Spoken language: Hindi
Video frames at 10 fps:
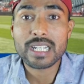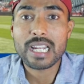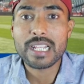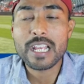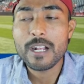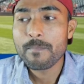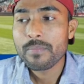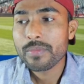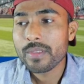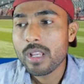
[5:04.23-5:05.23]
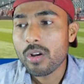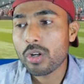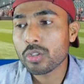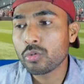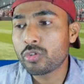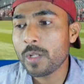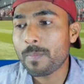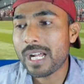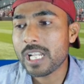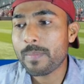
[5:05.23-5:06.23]
ने निकाले हैं और दूसरी
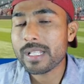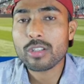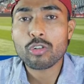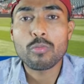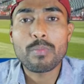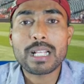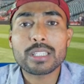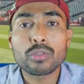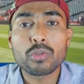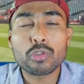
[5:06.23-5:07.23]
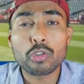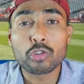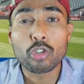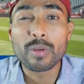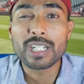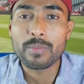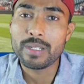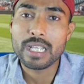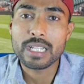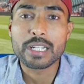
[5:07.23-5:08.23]
पारी पेसर को मात्र दोस्तों दो विकेट
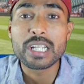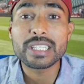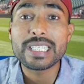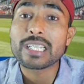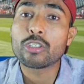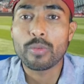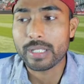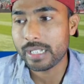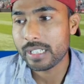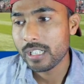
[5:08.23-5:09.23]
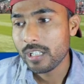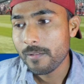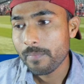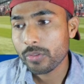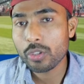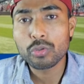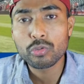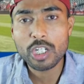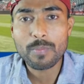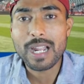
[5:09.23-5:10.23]
मिले हैं गिनती के दो विकेट तो
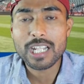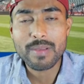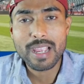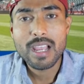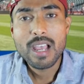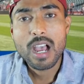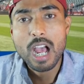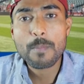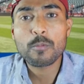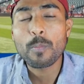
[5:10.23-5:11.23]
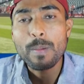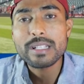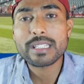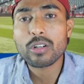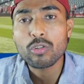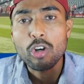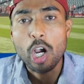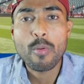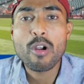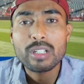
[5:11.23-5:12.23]
दूसरी पारी में आपको पेसर को
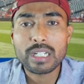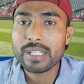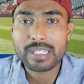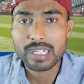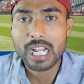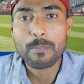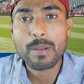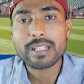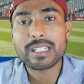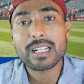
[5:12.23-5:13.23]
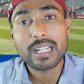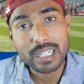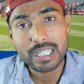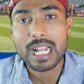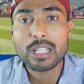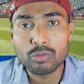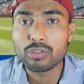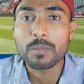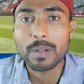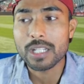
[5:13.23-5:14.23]
अवॉइड करके चलना है पेसर नहीं लेना है
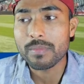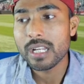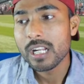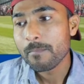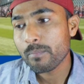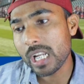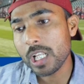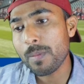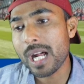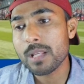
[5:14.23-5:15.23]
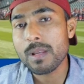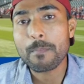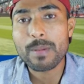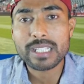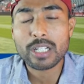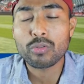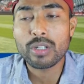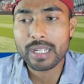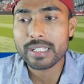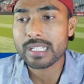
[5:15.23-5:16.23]
दूसरी पारी में पहली पारी में आप पेसर
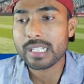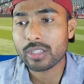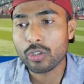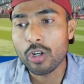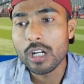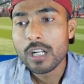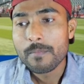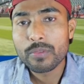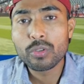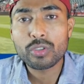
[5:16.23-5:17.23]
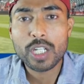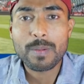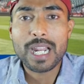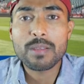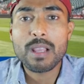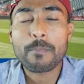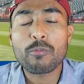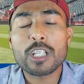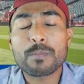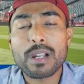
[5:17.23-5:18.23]
को लेकर चल सकते हो दूसरी पारी में
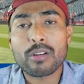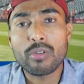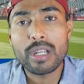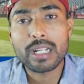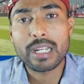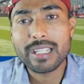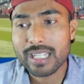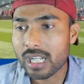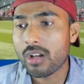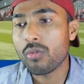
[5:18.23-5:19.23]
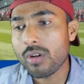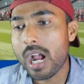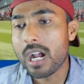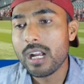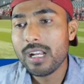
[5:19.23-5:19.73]
आपको स्पिनर को लेकर ही चलना होगा